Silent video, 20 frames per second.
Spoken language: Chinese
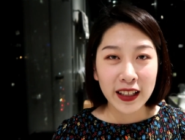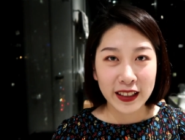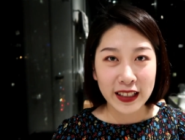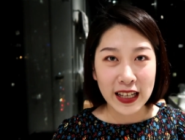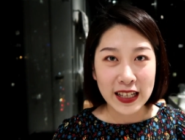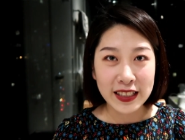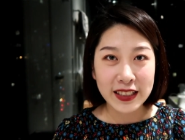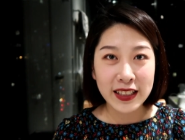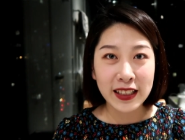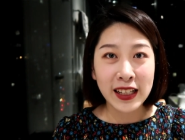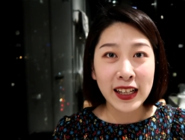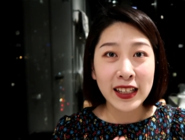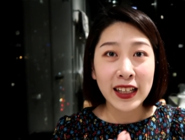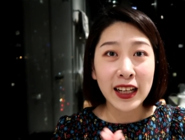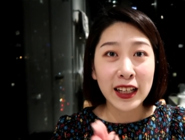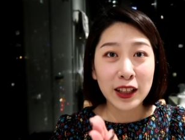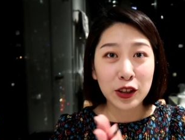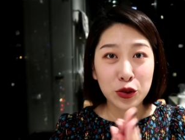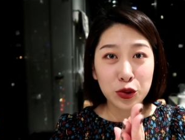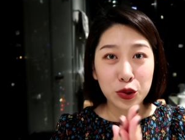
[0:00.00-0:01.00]
感谢大
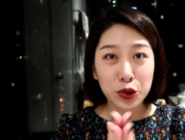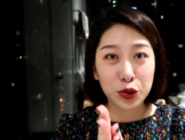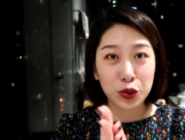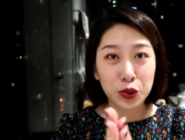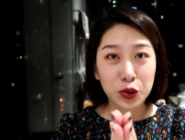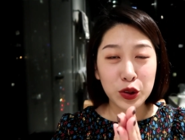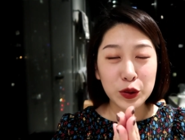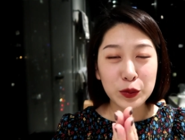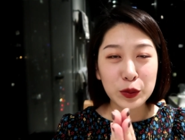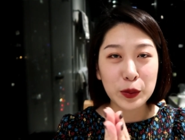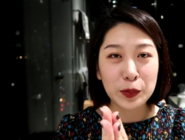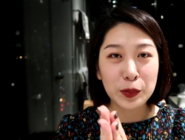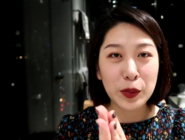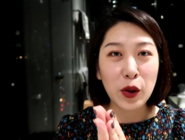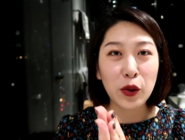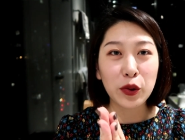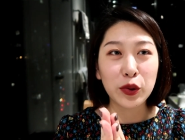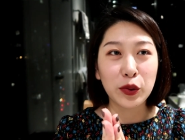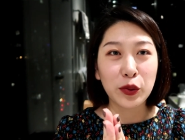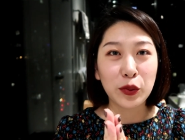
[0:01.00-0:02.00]
家就是这么
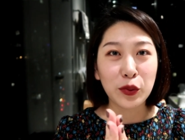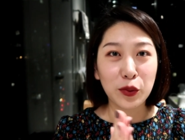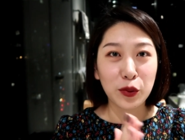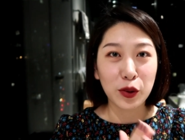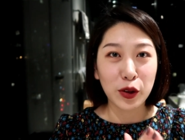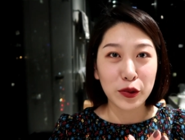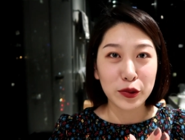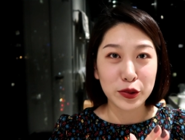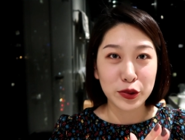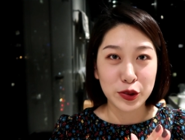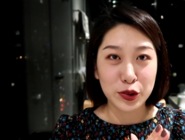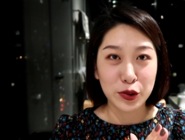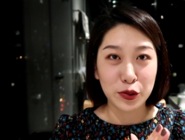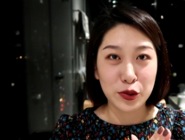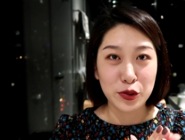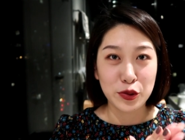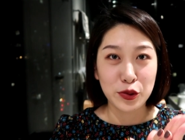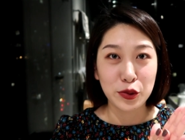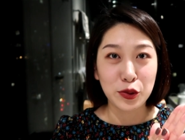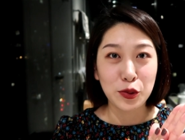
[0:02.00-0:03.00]
包容我，我就是有
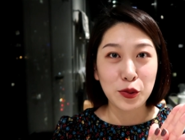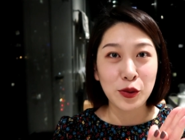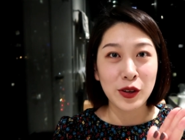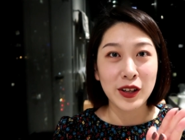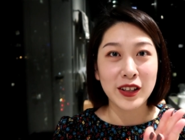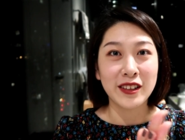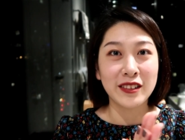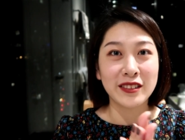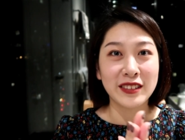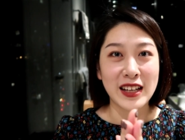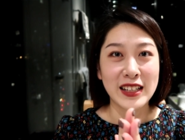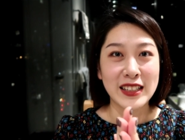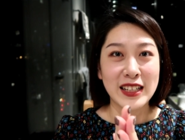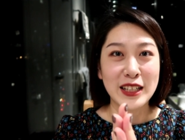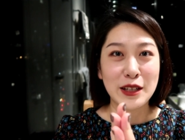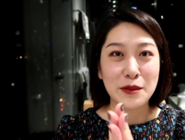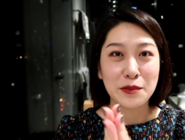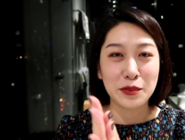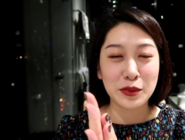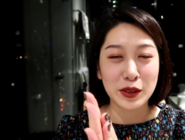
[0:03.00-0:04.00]
的时候拖更，大家
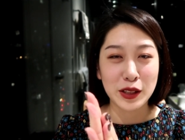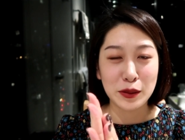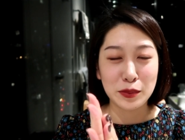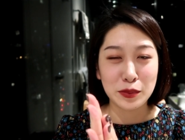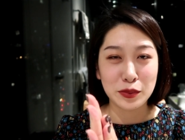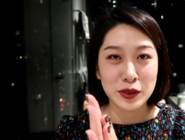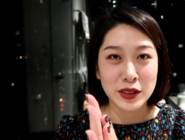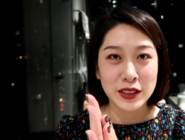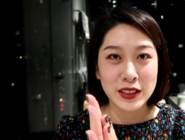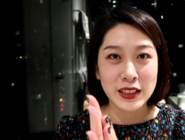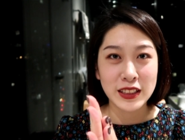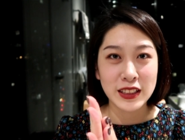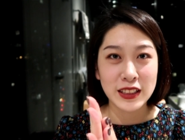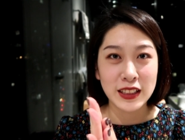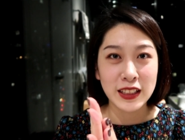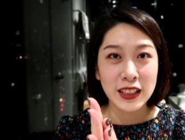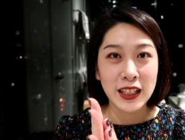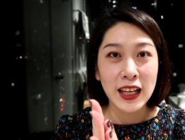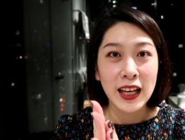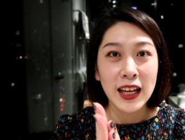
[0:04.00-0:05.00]
也不离不
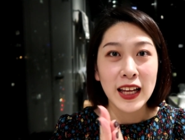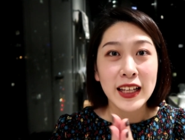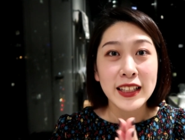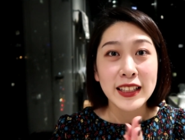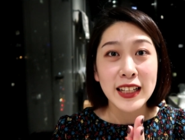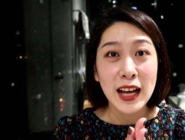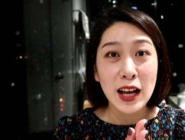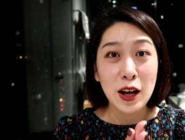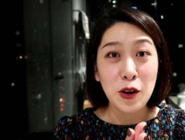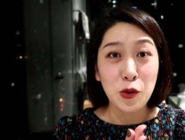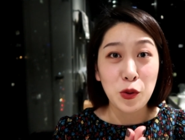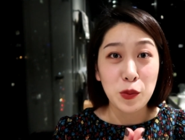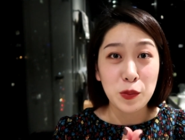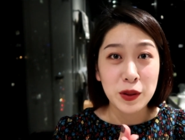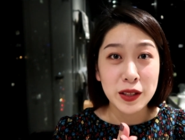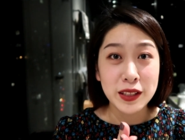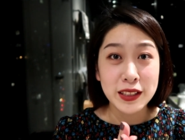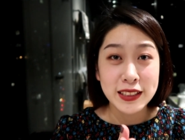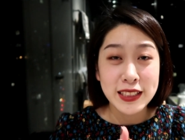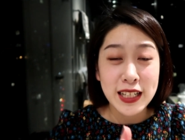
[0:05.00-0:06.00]
弃。那我
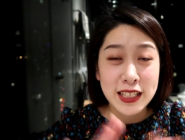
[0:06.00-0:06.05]
们